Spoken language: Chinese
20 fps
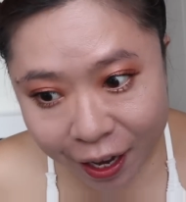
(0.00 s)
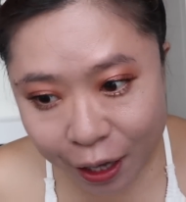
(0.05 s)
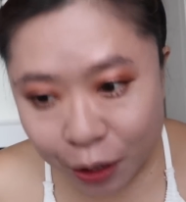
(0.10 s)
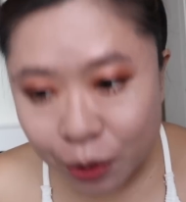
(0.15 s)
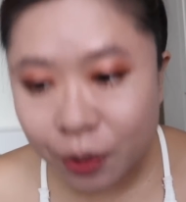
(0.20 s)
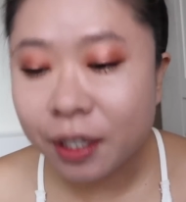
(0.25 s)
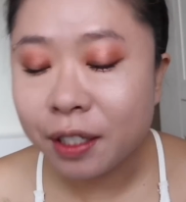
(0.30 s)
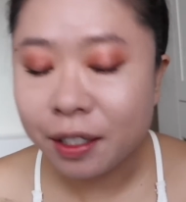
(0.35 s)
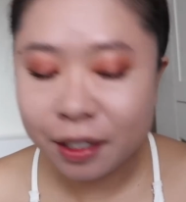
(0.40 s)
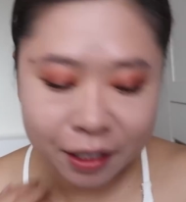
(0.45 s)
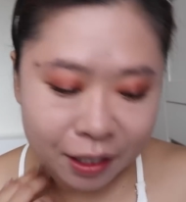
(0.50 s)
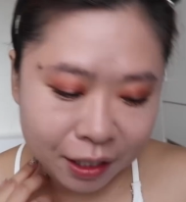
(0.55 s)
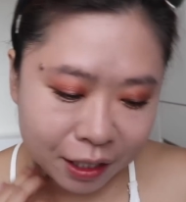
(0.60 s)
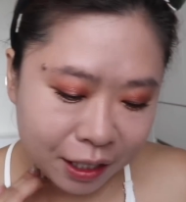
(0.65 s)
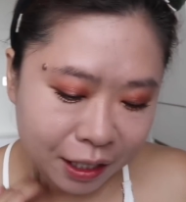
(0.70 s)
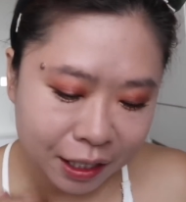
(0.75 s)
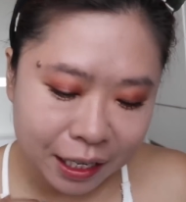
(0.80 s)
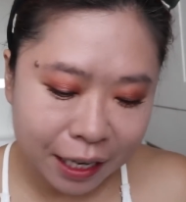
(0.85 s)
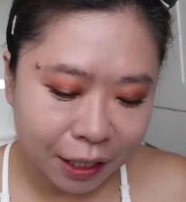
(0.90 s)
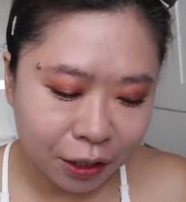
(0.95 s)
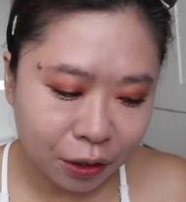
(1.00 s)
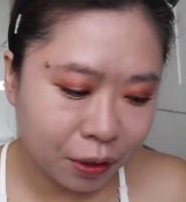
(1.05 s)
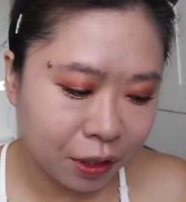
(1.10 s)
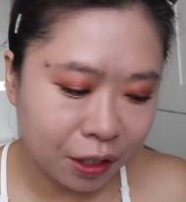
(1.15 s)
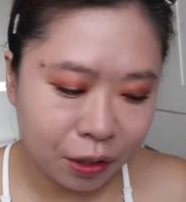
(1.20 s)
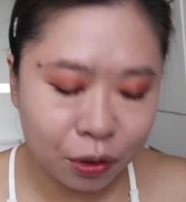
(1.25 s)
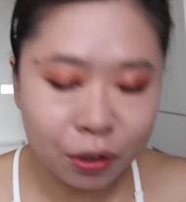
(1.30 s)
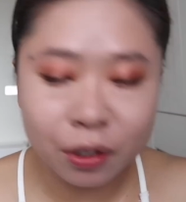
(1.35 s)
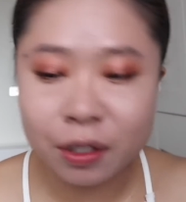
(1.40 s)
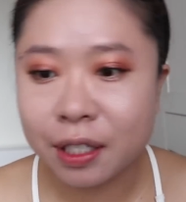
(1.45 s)
所以其其实现在就
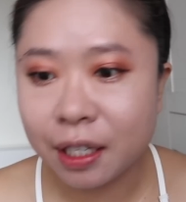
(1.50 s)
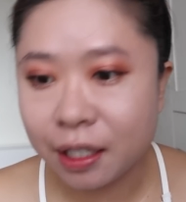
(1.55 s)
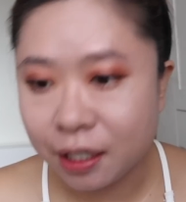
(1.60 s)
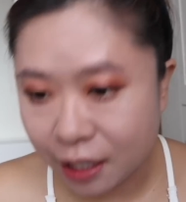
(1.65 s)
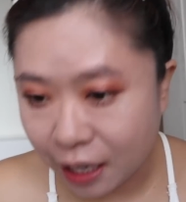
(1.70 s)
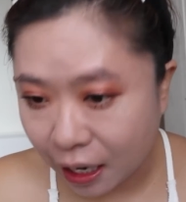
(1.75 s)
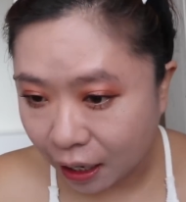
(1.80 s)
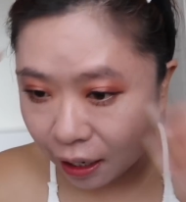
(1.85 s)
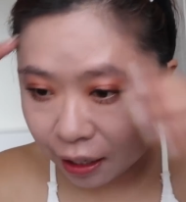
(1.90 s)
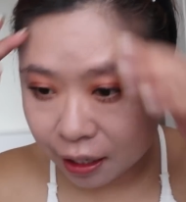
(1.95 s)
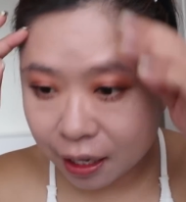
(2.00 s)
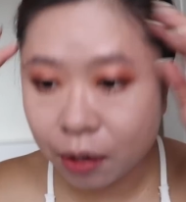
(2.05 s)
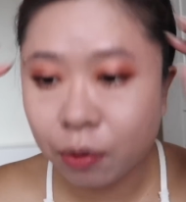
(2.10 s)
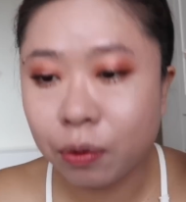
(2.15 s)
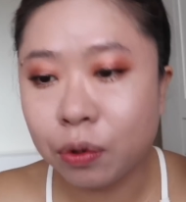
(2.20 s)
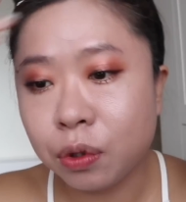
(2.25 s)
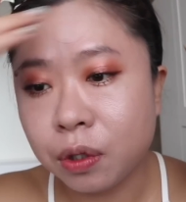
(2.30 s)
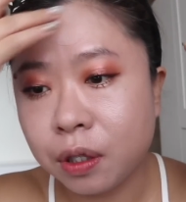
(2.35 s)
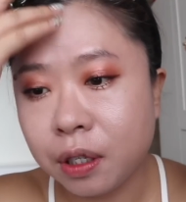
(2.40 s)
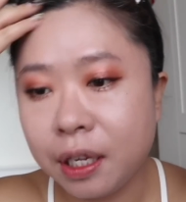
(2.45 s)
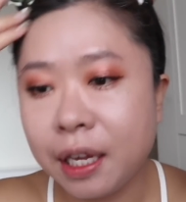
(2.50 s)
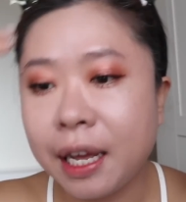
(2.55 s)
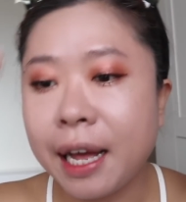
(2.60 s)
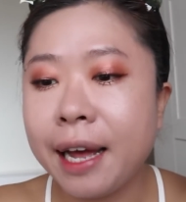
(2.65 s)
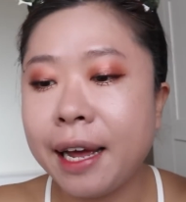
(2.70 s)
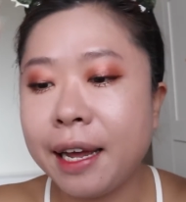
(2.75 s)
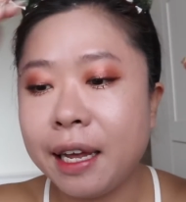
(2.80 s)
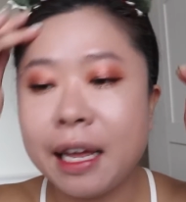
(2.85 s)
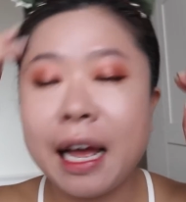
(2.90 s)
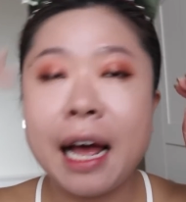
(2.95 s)
就只能这样了，但我觉得应
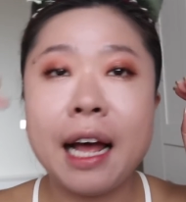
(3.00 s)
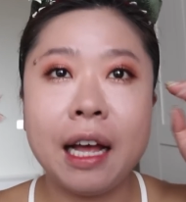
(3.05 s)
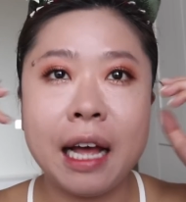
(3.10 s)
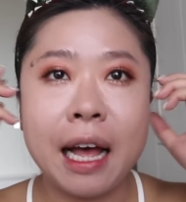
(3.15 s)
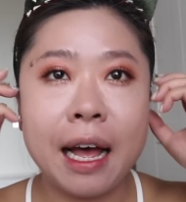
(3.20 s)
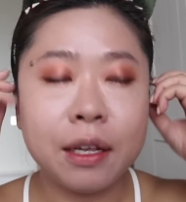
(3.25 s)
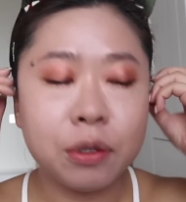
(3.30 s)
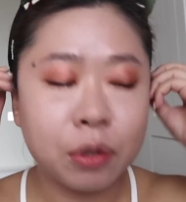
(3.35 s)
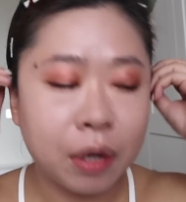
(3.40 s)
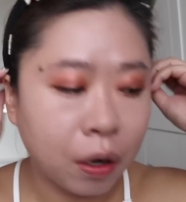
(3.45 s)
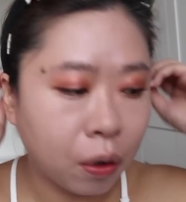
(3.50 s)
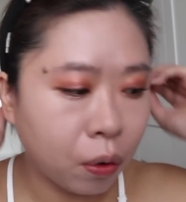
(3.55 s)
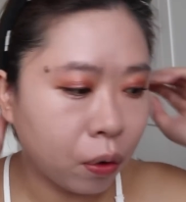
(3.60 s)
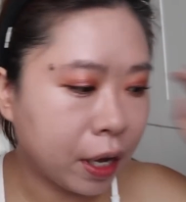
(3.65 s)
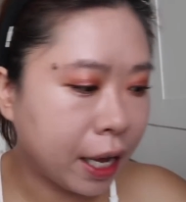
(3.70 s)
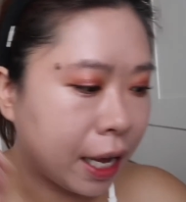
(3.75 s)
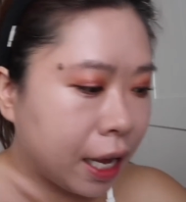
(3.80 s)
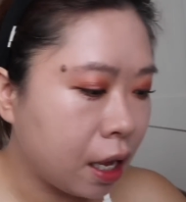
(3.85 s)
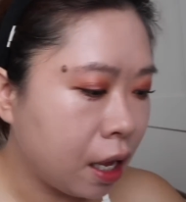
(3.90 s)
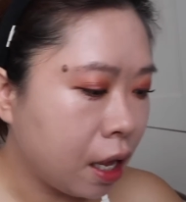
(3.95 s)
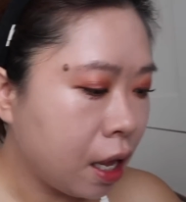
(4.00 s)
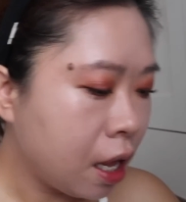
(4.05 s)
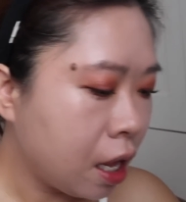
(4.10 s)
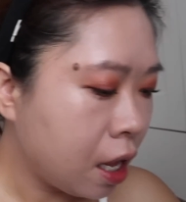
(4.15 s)
该还还算 OK。